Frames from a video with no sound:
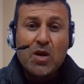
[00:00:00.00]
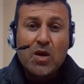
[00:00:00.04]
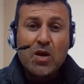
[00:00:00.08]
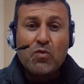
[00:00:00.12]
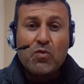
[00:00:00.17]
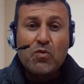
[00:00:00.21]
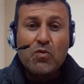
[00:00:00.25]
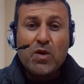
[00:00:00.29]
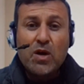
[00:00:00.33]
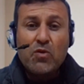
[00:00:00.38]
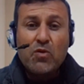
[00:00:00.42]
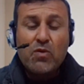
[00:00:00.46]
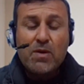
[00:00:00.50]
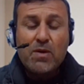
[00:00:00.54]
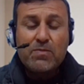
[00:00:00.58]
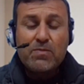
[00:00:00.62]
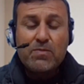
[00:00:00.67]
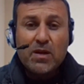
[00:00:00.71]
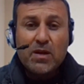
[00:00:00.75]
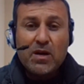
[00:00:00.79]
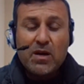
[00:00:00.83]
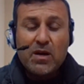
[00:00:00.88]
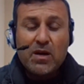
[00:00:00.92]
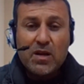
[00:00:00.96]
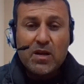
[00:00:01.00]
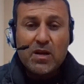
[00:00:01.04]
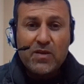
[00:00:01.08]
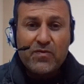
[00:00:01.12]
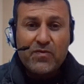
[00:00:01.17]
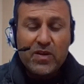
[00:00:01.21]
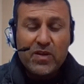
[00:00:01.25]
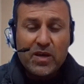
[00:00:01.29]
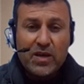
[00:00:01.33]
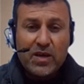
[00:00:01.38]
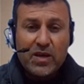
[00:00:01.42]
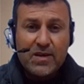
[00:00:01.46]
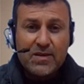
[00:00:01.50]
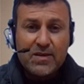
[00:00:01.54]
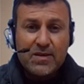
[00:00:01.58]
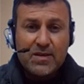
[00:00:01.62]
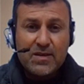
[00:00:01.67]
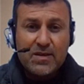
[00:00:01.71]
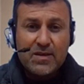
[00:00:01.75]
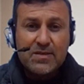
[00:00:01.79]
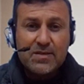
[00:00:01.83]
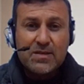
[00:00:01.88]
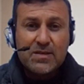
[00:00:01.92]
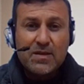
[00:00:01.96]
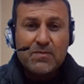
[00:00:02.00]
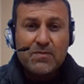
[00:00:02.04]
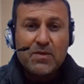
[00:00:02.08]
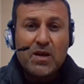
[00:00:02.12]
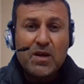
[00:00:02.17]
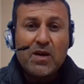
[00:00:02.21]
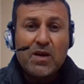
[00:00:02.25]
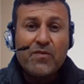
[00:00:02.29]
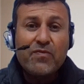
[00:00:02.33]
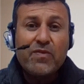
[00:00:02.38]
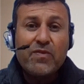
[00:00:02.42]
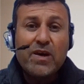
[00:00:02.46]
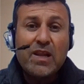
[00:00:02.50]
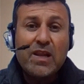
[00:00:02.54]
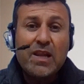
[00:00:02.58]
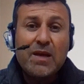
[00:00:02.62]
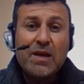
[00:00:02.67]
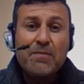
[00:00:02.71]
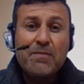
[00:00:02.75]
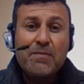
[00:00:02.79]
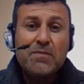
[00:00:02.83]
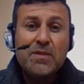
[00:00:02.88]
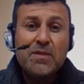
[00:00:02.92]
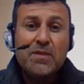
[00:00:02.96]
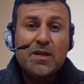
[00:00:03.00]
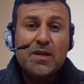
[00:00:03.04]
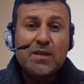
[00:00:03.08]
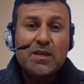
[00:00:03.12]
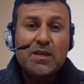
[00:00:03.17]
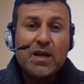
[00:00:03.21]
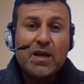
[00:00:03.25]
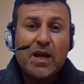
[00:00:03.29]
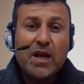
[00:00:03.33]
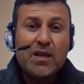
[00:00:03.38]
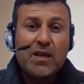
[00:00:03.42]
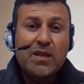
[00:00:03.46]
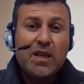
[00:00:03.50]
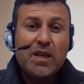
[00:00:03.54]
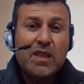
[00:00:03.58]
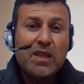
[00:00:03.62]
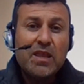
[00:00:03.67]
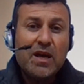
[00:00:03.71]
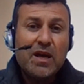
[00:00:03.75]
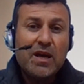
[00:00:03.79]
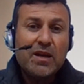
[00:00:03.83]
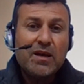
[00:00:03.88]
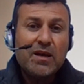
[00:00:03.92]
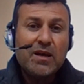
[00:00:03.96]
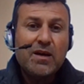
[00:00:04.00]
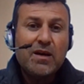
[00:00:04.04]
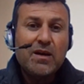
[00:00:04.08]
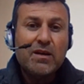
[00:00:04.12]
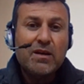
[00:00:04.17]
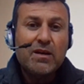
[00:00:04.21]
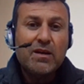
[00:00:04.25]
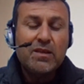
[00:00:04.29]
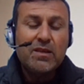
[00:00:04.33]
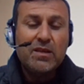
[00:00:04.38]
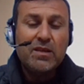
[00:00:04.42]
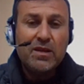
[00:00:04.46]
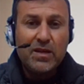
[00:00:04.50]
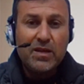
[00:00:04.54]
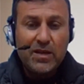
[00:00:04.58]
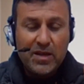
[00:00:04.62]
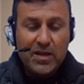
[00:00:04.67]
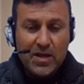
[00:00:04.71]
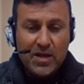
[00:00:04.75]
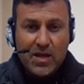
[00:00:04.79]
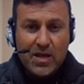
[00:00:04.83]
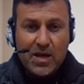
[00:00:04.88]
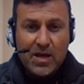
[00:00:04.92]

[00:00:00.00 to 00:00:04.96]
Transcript: وهو ابن القارة الأفريقية السمراء فلم يتحدث عن قارته